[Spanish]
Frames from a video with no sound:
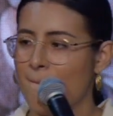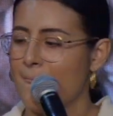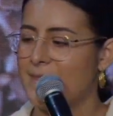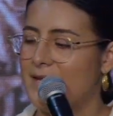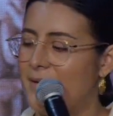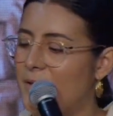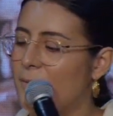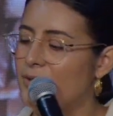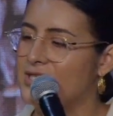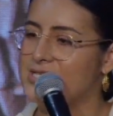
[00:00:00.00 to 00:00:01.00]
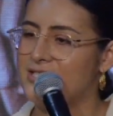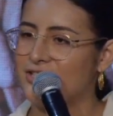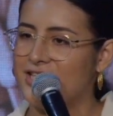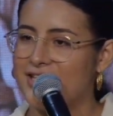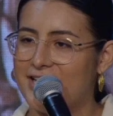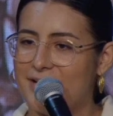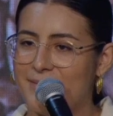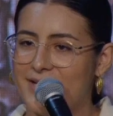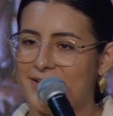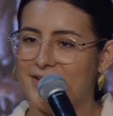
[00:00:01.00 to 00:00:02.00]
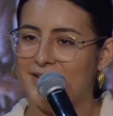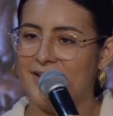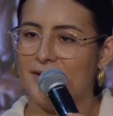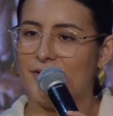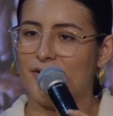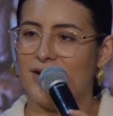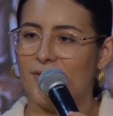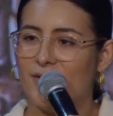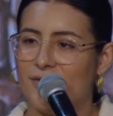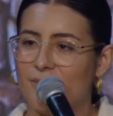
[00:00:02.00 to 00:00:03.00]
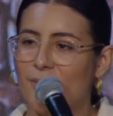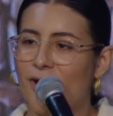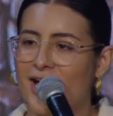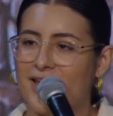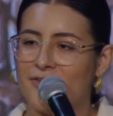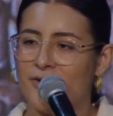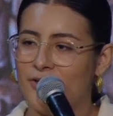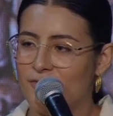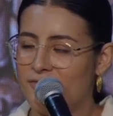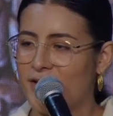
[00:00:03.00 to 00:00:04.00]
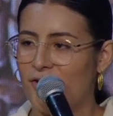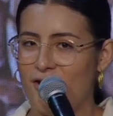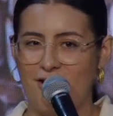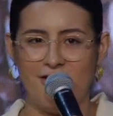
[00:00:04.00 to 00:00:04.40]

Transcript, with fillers: llevar un botecito de Gerber con algodón mojado y un frijol.